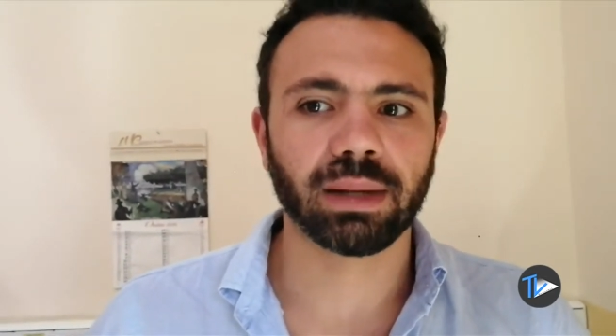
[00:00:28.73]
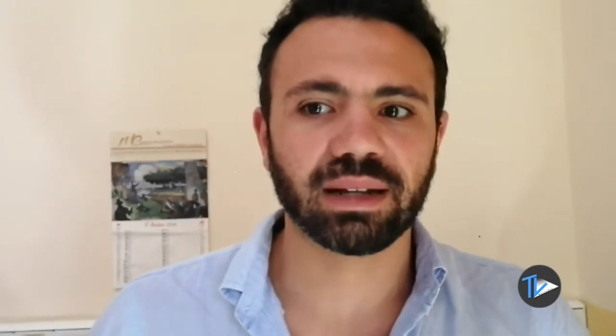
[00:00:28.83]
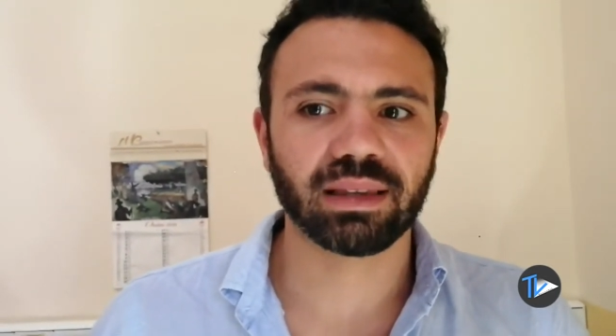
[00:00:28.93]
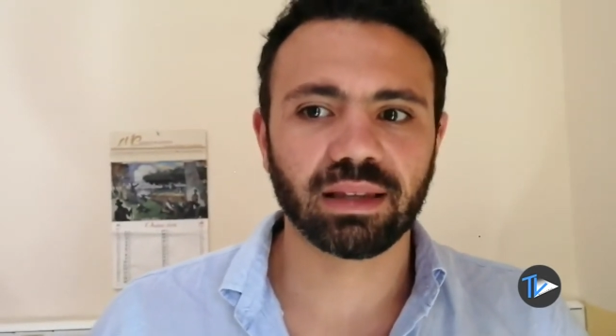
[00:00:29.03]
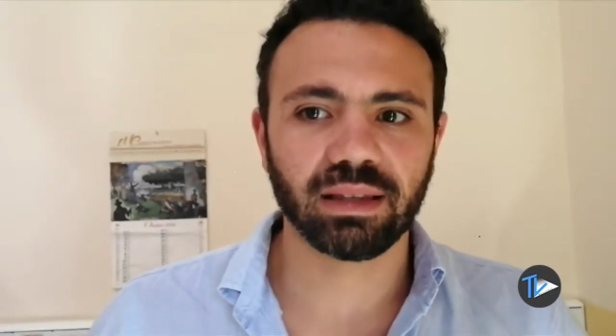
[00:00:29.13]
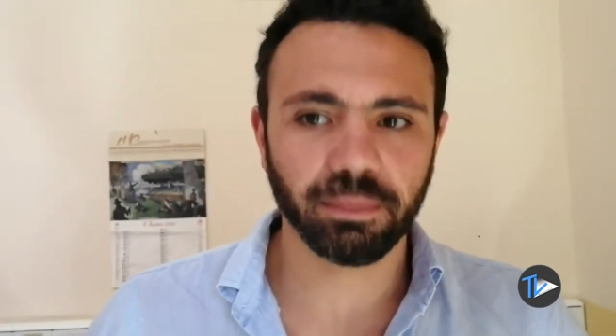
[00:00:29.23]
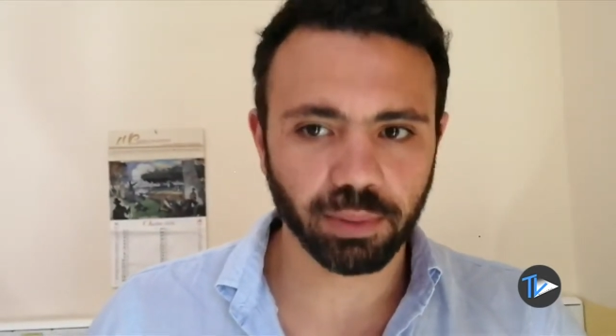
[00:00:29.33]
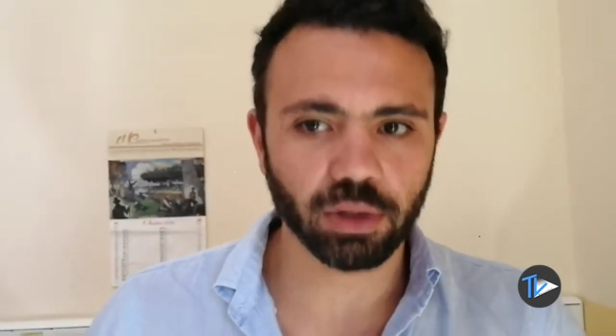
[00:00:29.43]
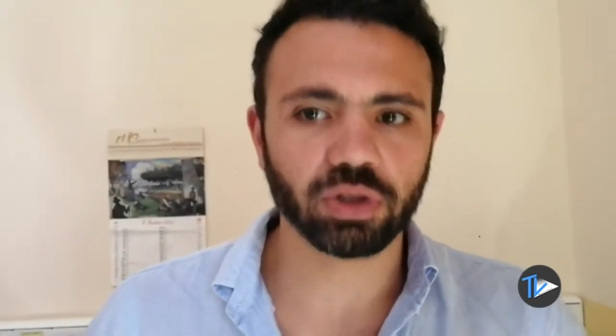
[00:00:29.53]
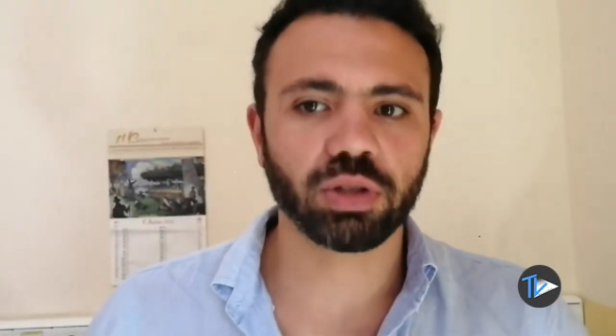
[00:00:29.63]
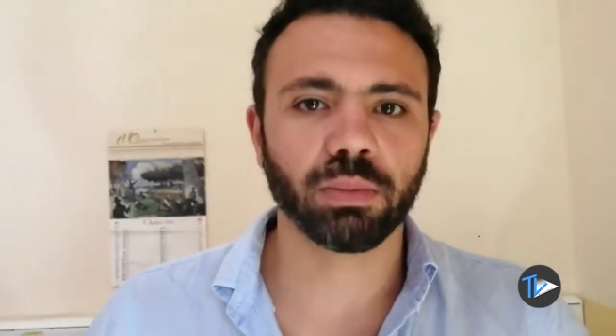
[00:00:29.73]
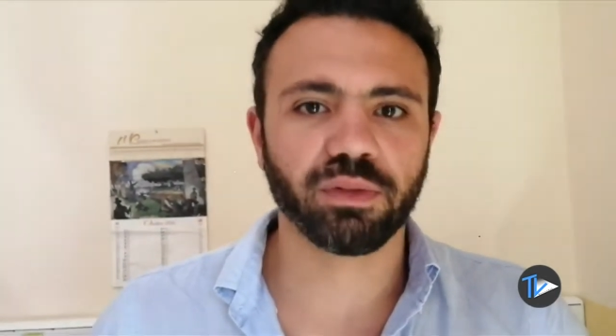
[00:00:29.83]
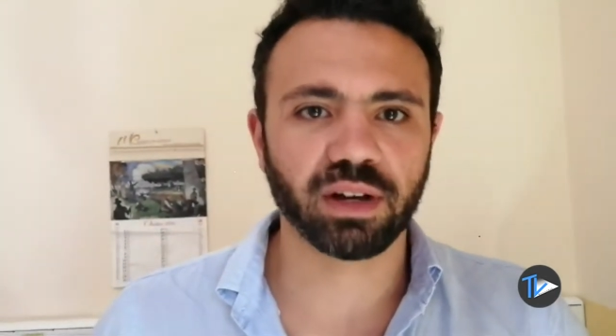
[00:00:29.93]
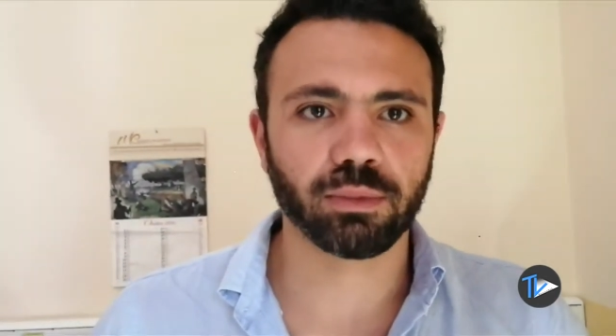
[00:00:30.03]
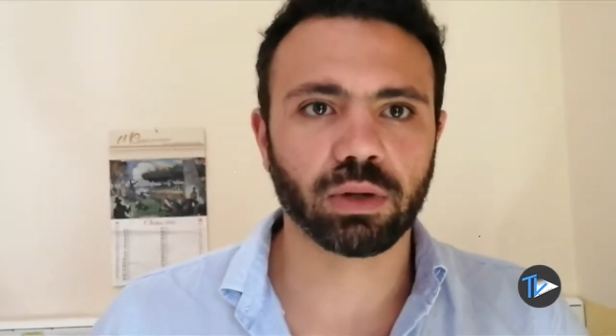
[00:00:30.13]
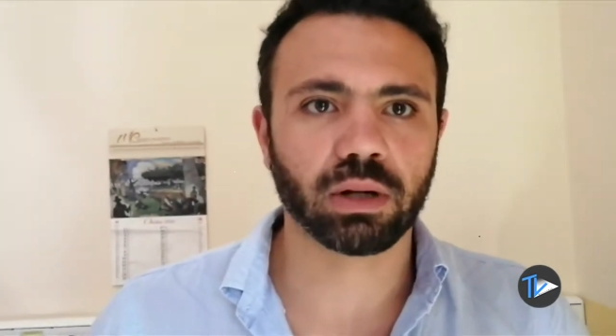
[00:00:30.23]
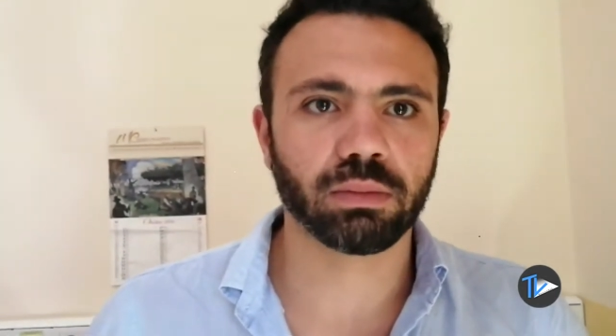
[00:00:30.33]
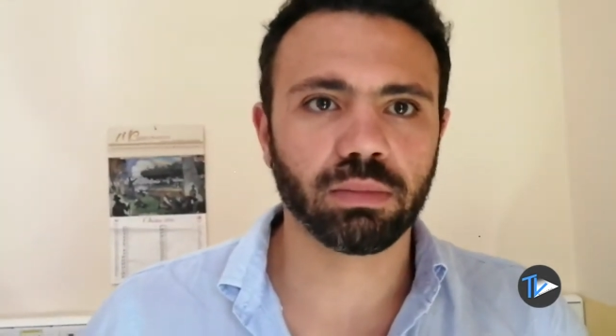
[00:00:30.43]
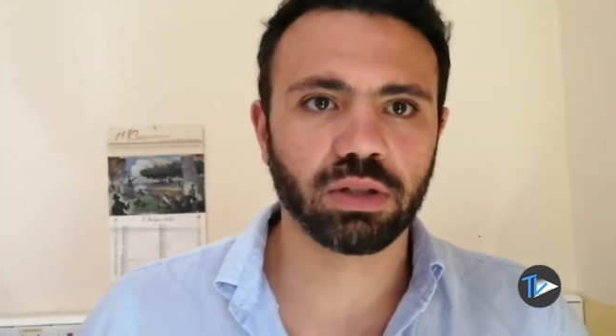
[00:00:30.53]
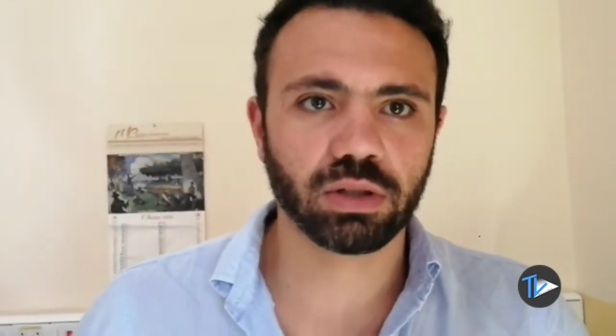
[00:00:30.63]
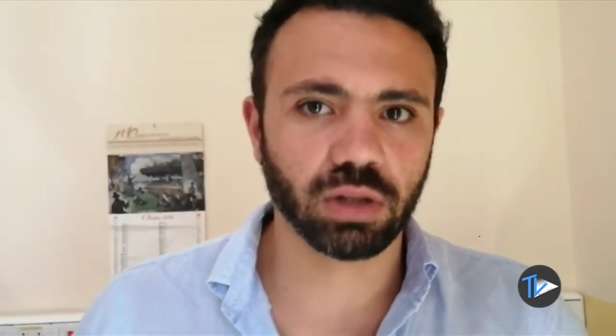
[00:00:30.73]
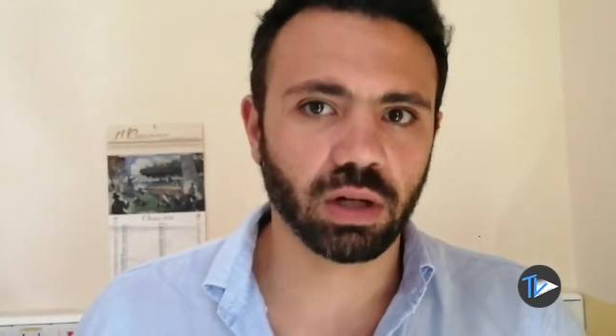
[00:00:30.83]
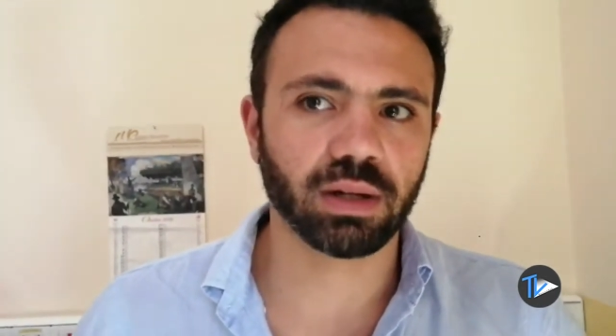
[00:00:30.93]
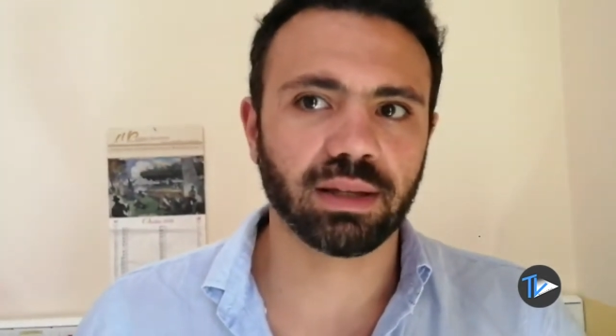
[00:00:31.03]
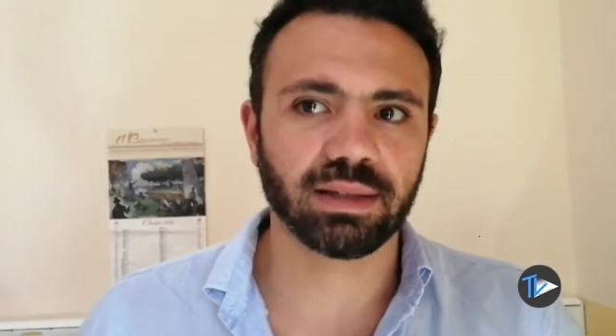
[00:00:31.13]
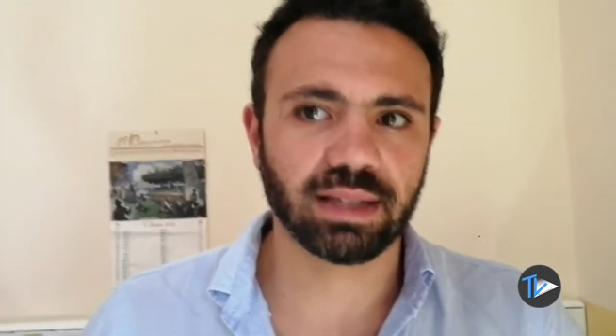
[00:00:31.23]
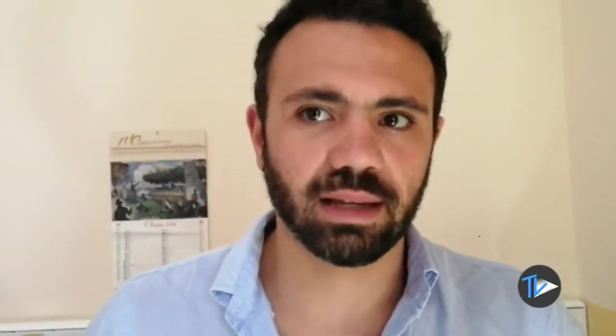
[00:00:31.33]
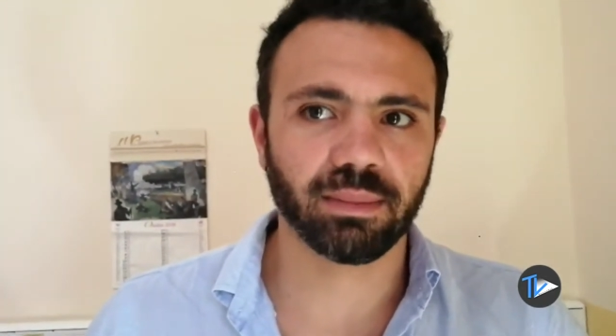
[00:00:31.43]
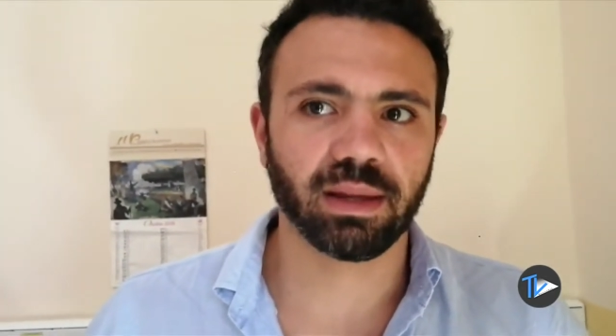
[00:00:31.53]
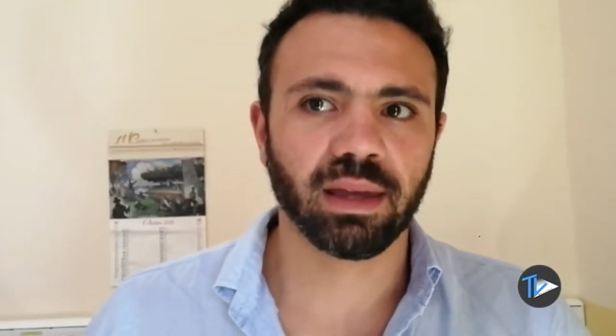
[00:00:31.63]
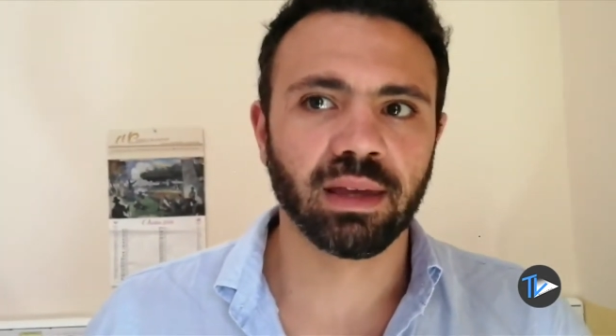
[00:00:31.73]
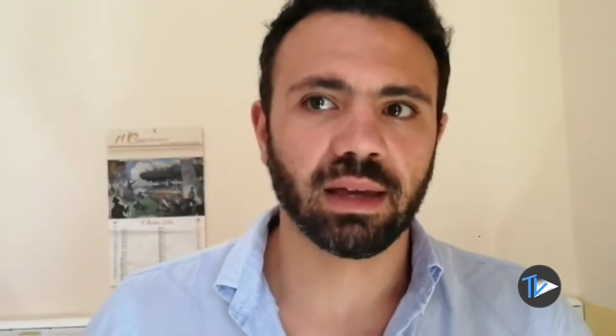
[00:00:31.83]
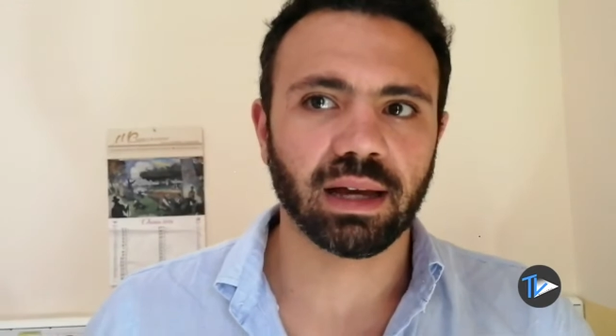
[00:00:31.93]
Martedì prossimo prossimo faremo una commissione insieme